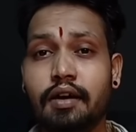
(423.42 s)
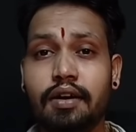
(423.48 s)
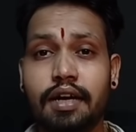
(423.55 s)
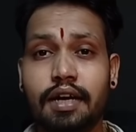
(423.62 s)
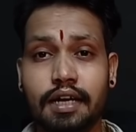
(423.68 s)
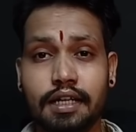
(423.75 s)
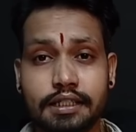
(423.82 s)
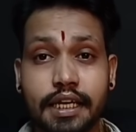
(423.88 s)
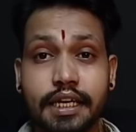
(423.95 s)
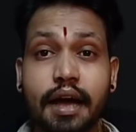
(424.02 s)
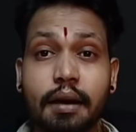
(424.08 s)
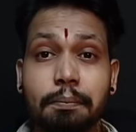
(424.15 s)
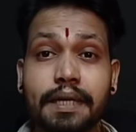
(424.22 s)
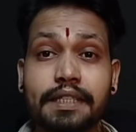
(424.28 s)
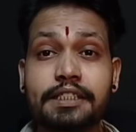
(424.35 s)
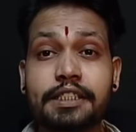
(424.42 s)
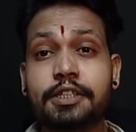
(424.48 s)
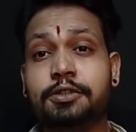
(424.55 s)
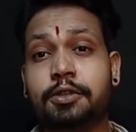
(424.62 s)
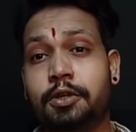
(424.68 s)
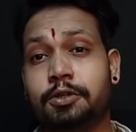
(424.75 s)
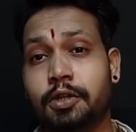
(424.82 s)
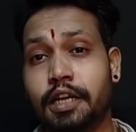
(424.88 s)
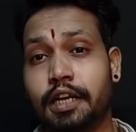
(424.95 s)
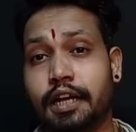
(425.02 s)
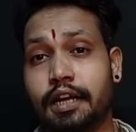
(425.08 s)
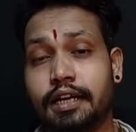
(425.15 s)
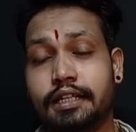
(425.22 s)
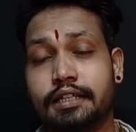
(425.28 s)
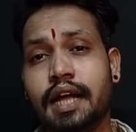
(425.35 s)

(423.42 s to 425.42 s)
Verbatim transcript: அவங்க ஜயா பச்சன் சொல்ல சொல்லிருக்காங்க